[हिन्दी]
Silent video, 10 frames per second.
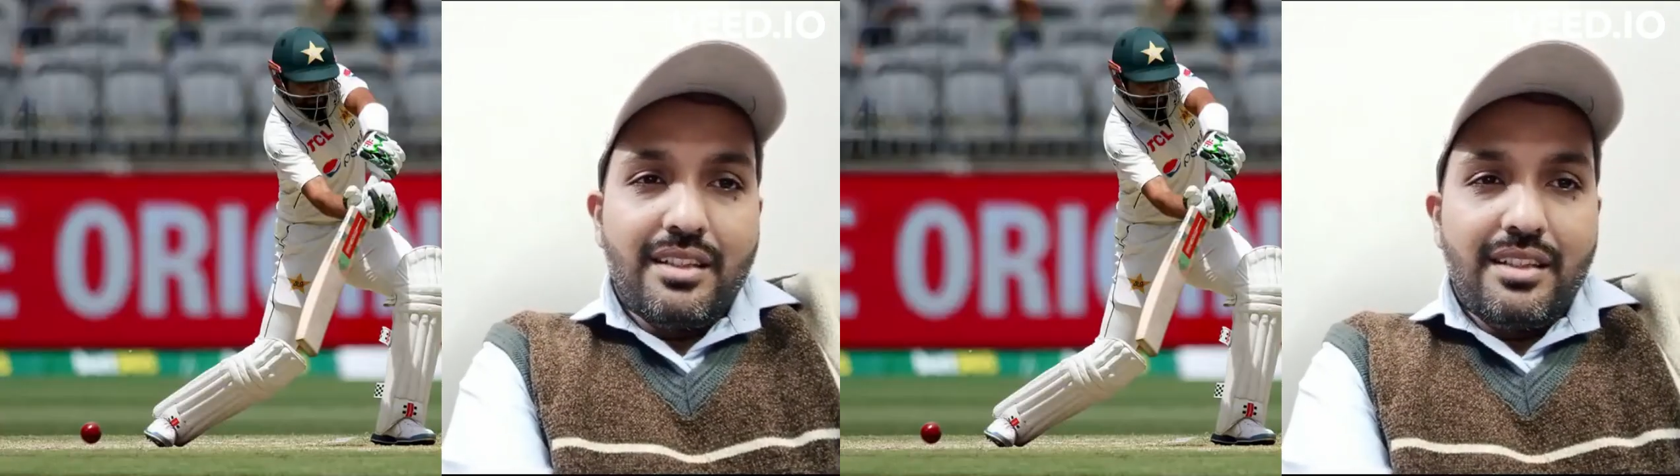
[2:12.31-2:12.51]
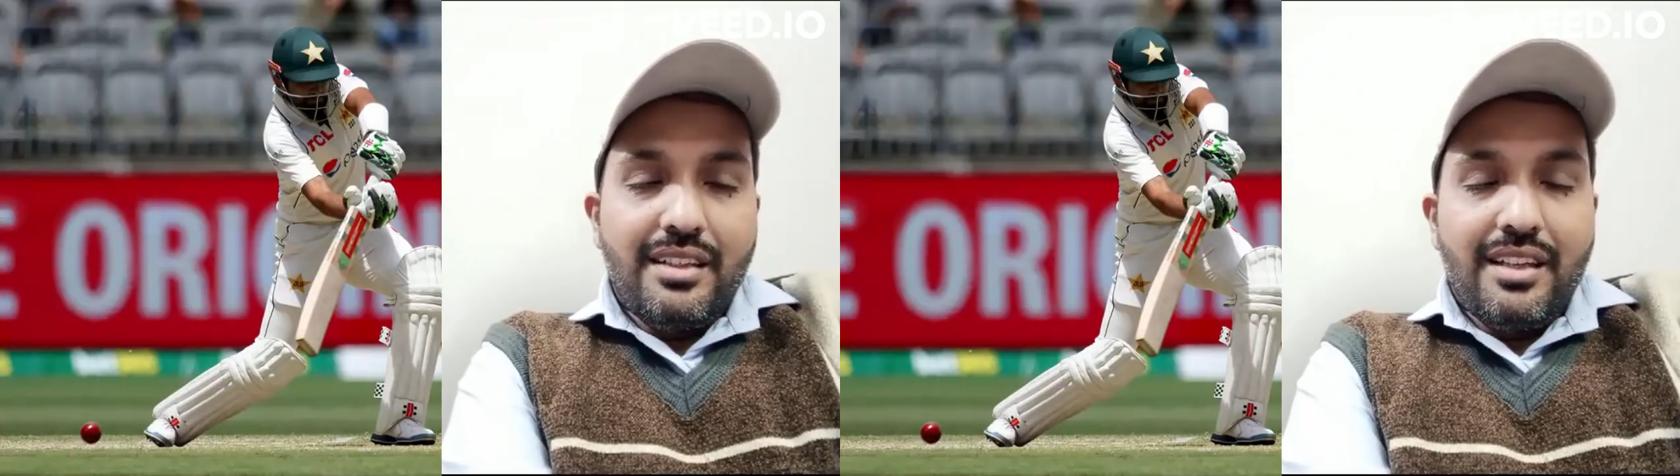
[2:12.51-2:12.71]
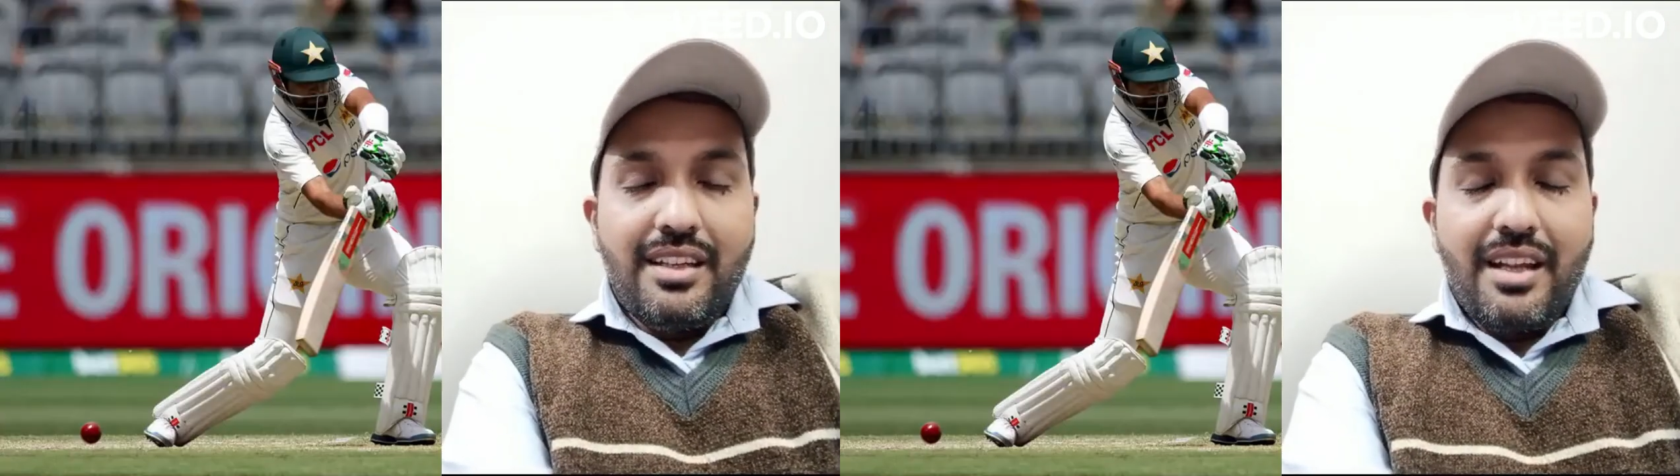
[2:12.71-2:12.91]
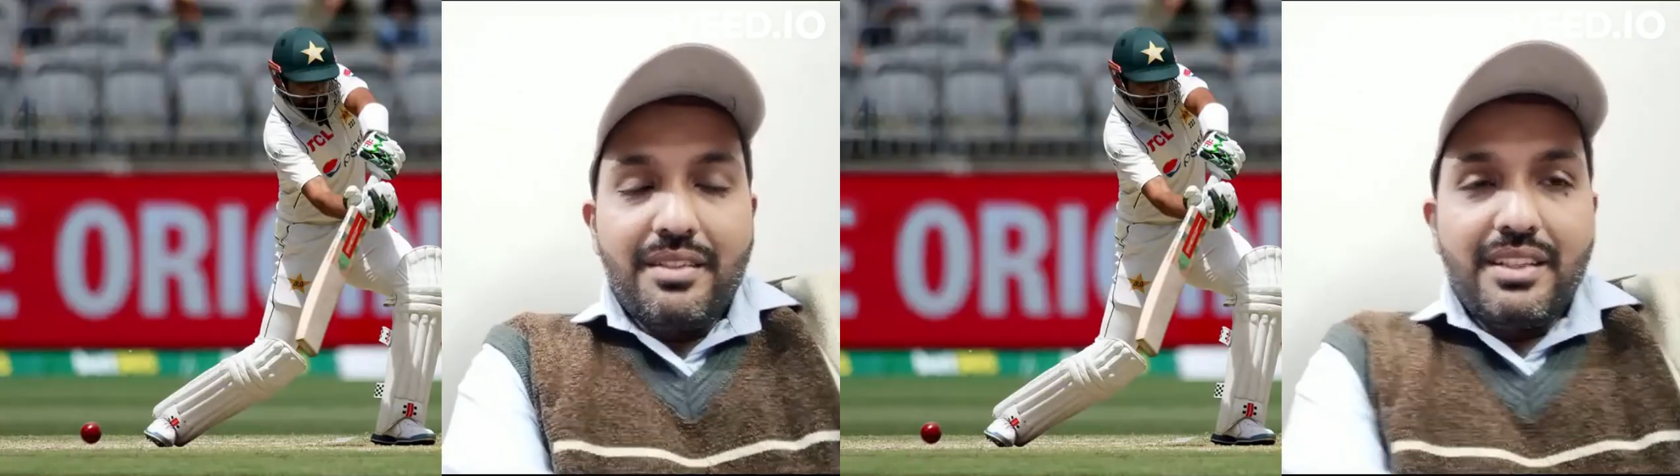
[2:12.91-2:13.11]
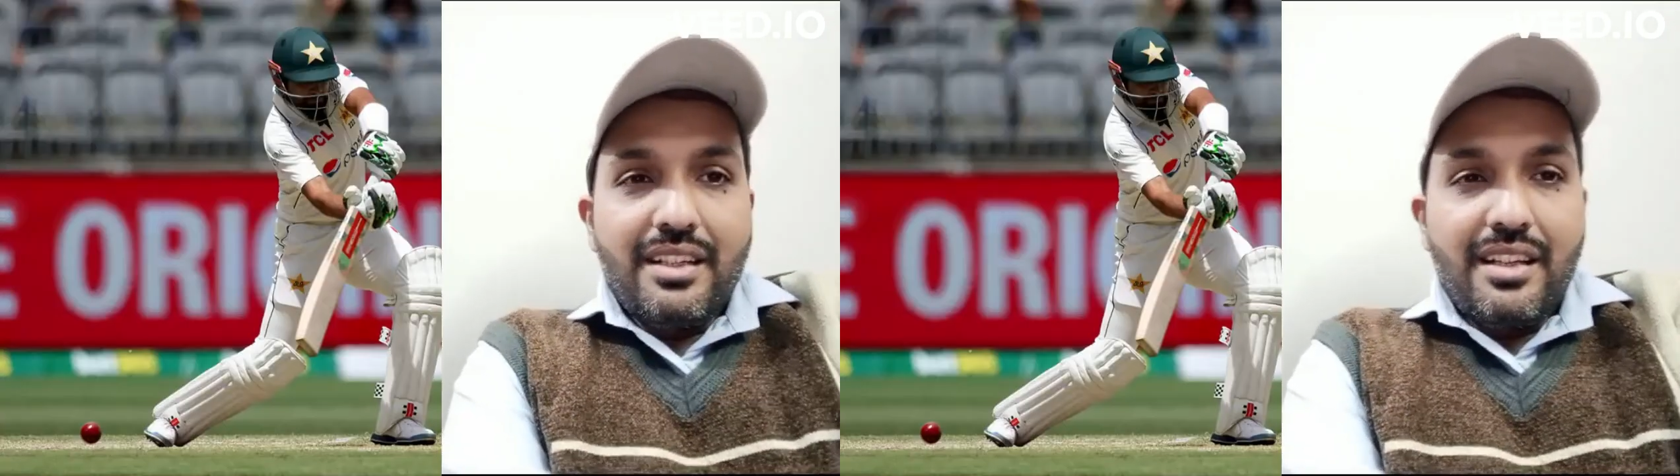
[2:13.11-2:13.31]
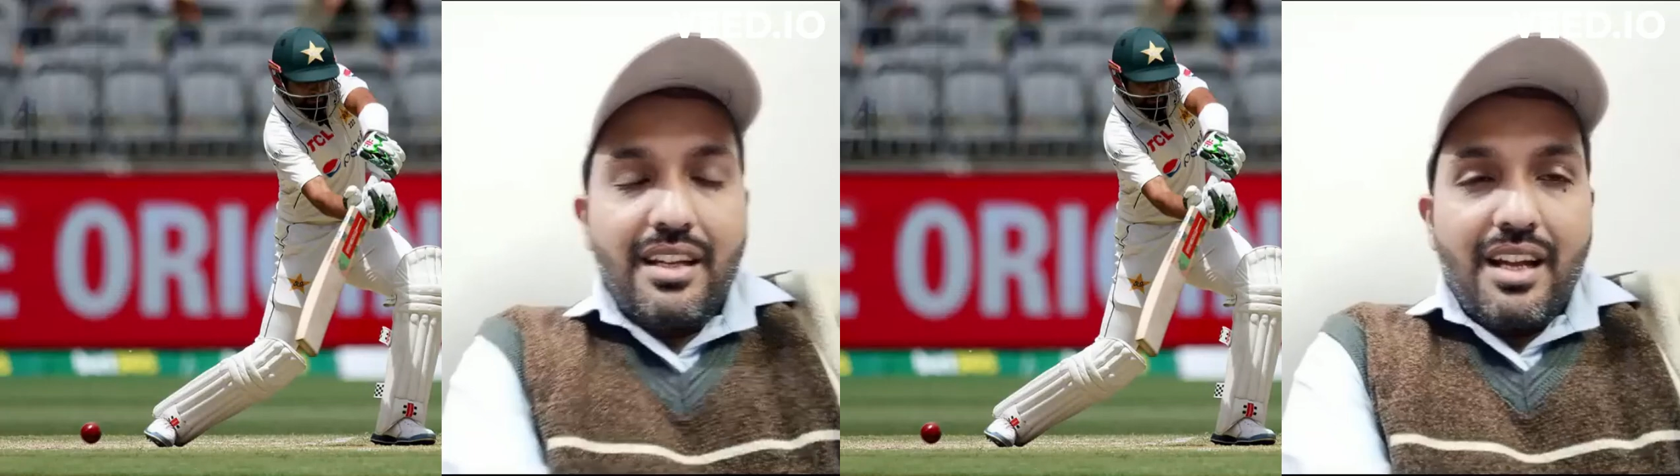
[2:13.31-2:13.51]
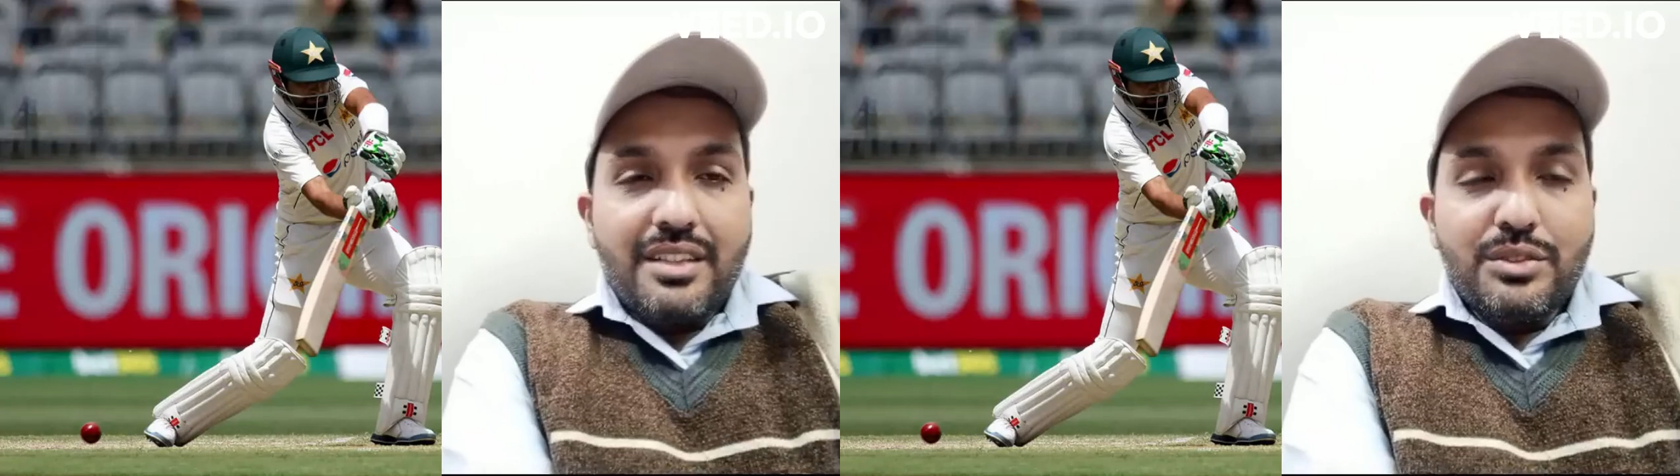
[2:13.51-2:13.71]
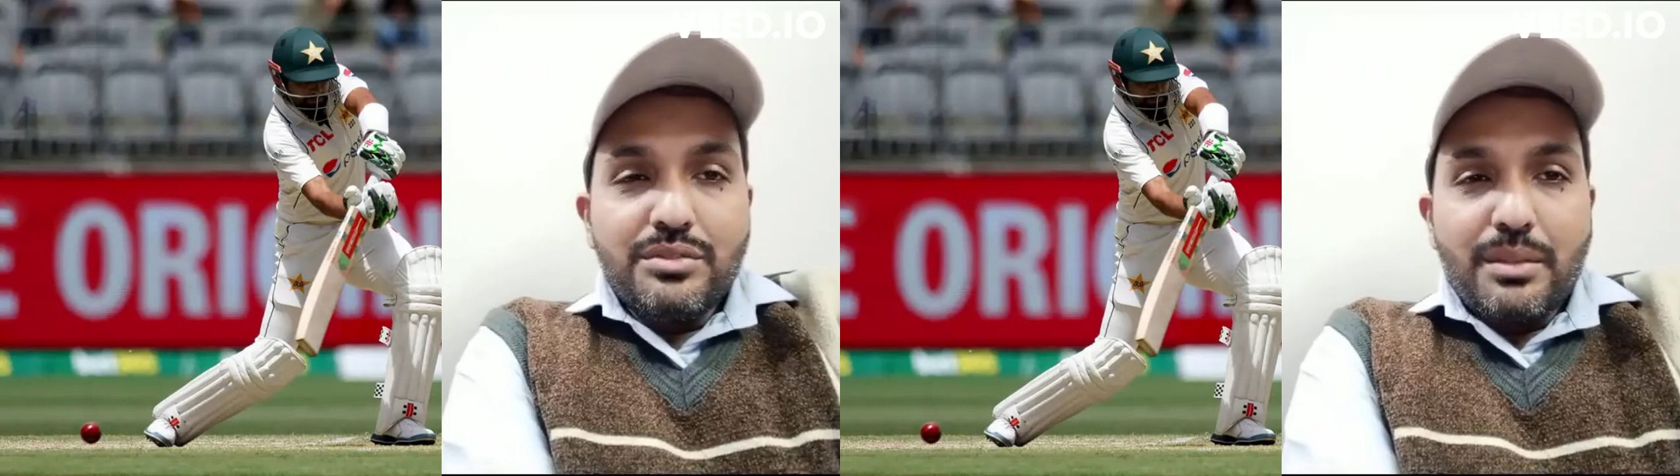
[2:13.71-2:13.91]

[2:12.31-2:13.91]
इन इलेवन राजून